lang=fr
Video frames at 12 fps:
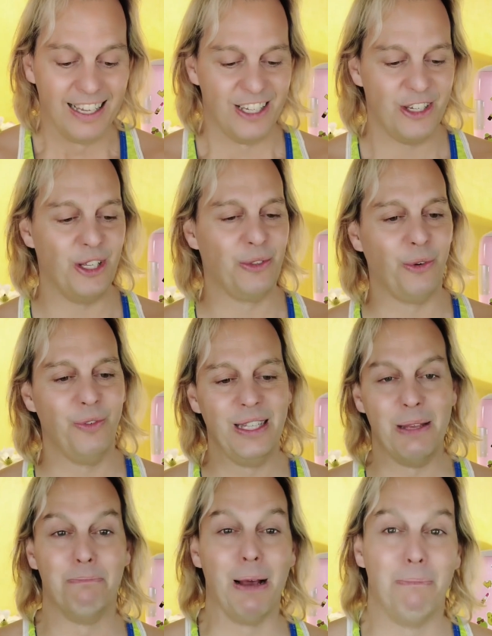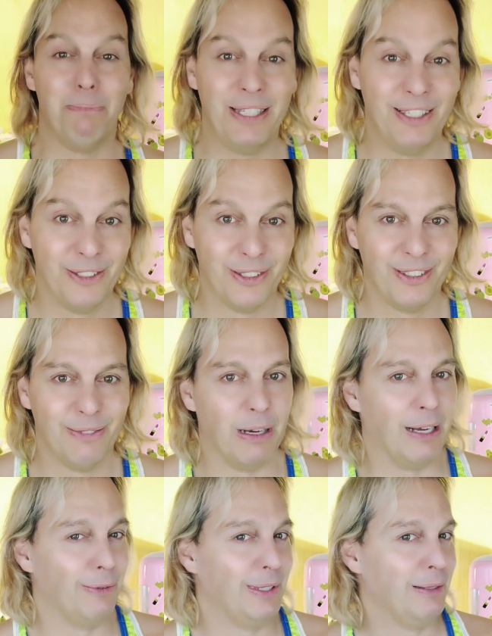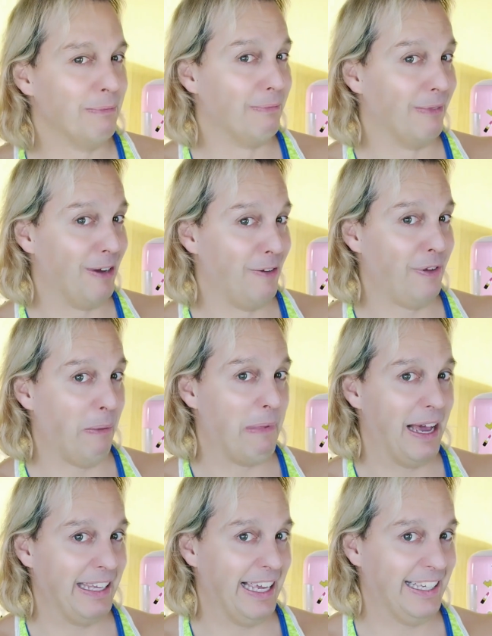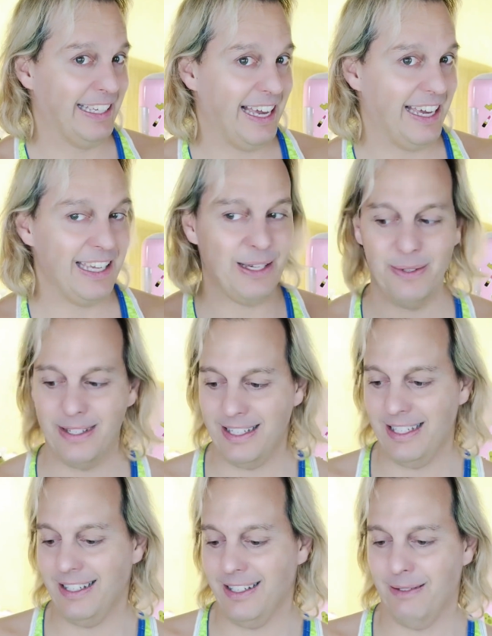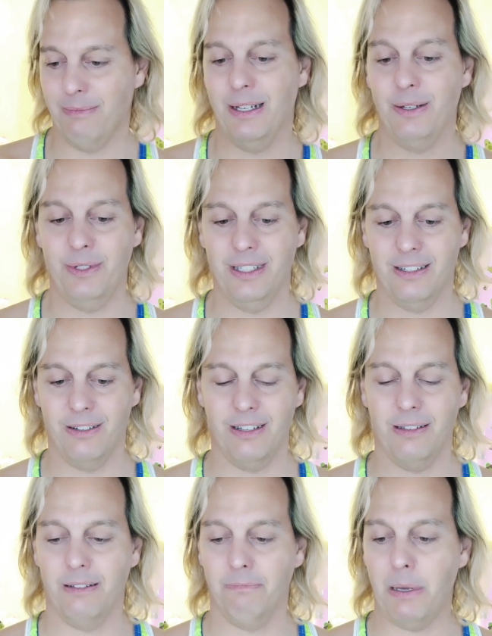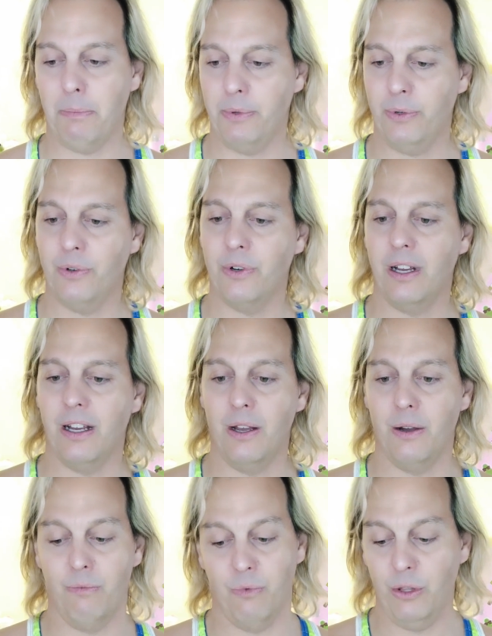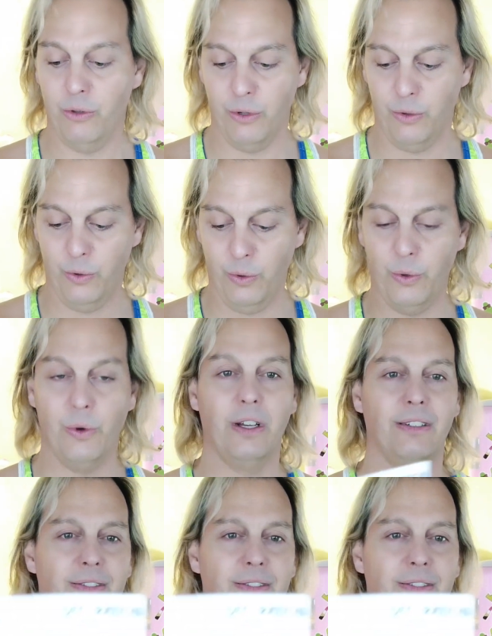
J'ai trouvé des papillons. Bah oui, on va faire Maria Carré aussi. Hein. Bah oui, alors il y a des papillons à moins de 2 euros. Hein.